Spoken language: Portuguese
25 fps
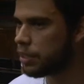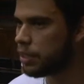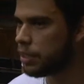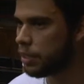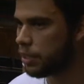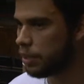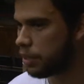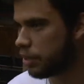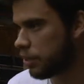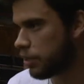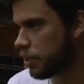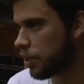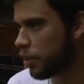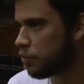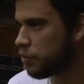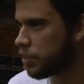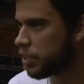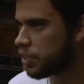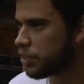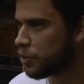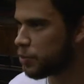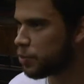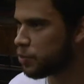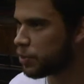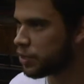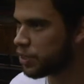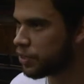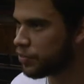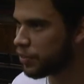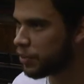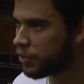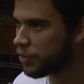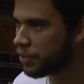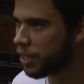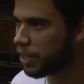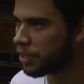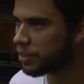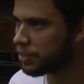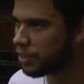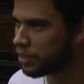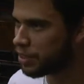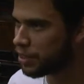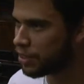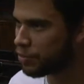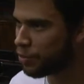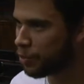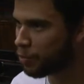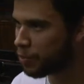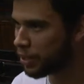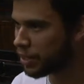e talvez de algumas dificuldades se a
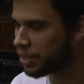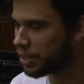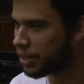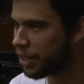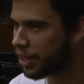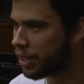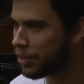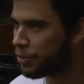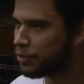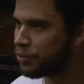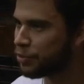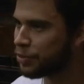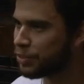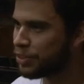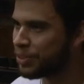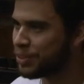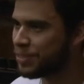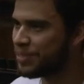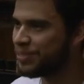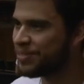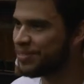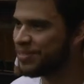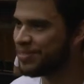gente for pensar lá no fundinho